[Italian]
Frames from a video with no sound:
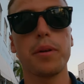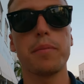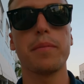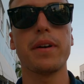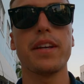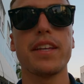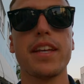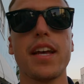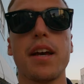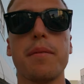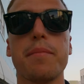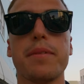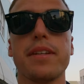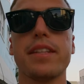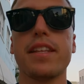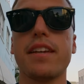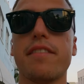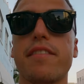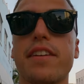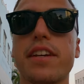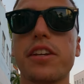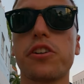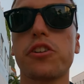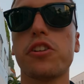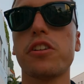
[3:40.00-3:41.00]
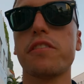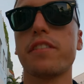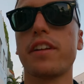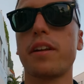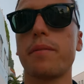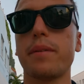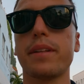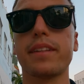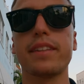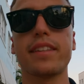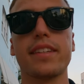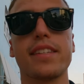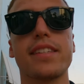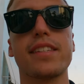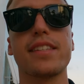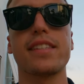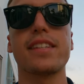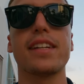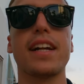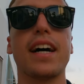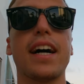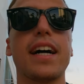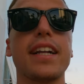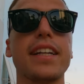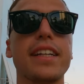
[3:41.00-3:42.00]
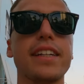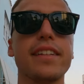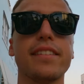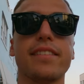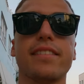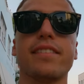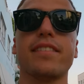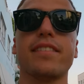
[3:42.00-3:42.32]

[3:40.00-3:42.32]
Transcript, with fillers: per Miami dei veicoli veramente strani.